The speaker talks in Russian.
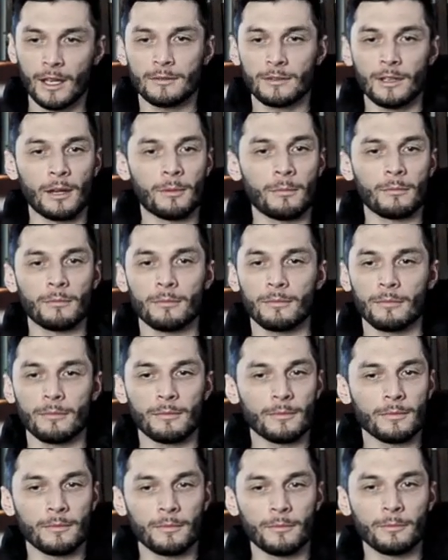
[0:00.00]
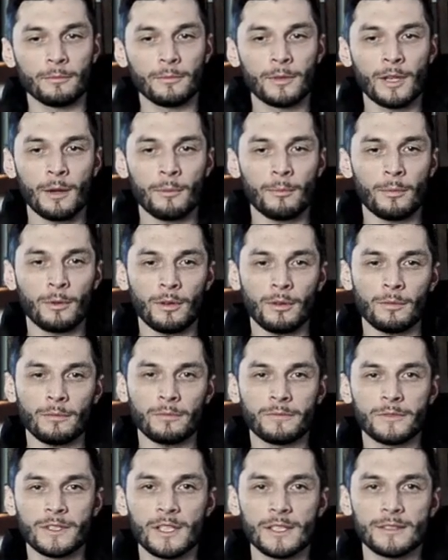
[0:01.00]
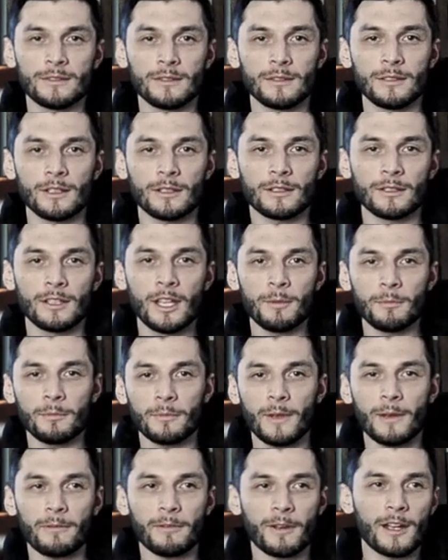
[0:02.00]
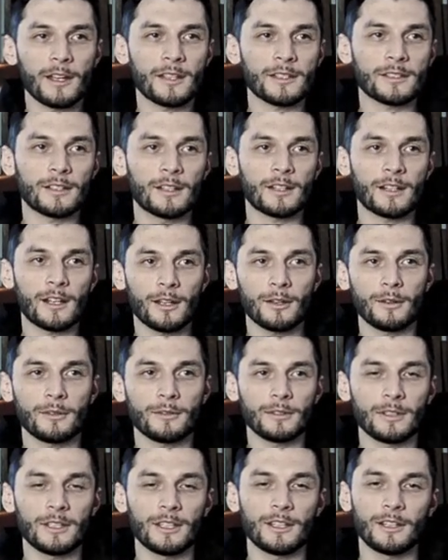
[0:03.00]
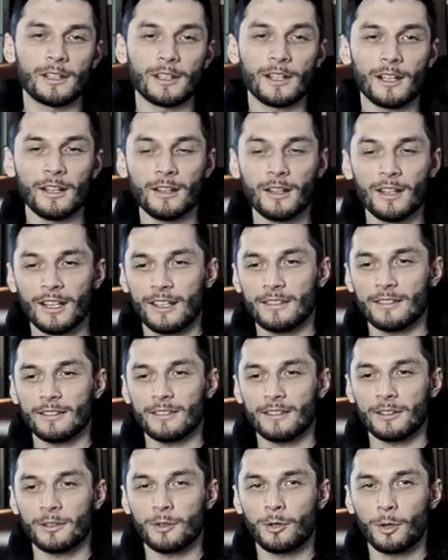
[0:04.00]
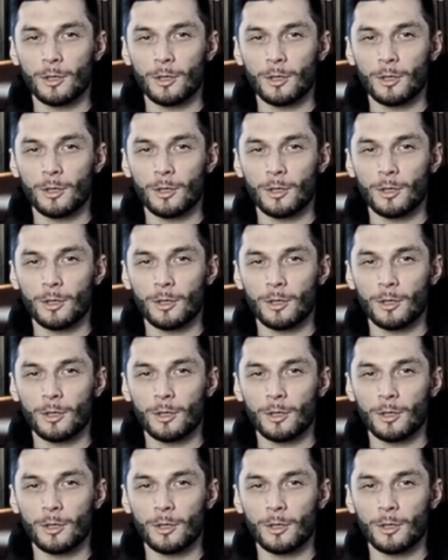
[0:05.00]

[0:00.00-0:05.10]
Там у меня был в детстве никнейм, я в КС играю и играл, э,